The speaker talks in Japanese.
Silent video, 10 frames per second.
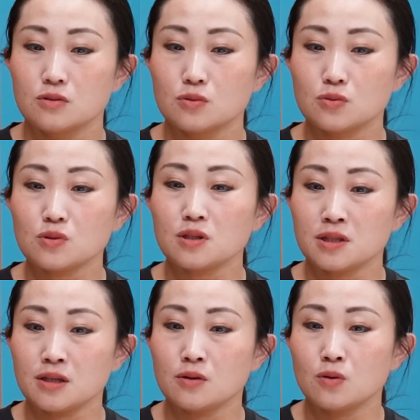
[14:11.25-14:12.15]
その時
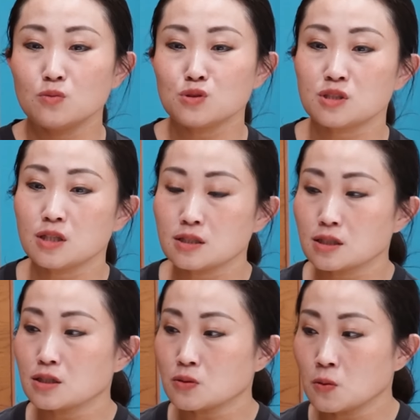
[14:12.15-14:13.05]
にホームステイ
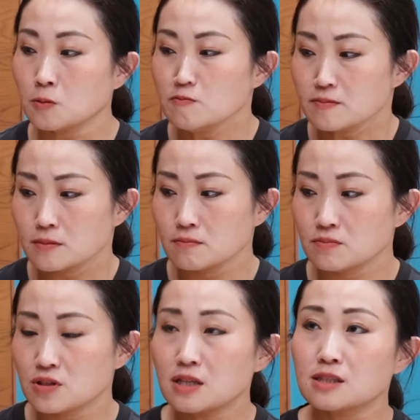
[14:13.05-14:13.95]
先の
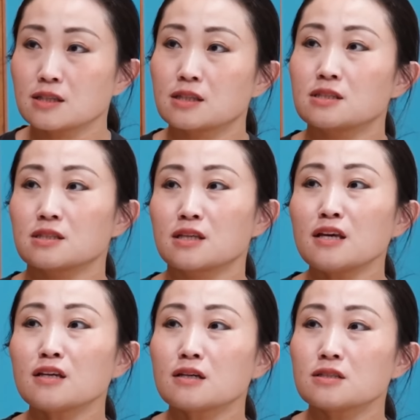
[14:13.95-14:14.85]
ブラザーたちが
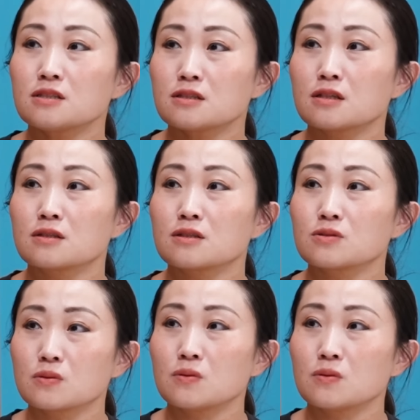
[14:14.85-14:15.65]
喧嘩してたんです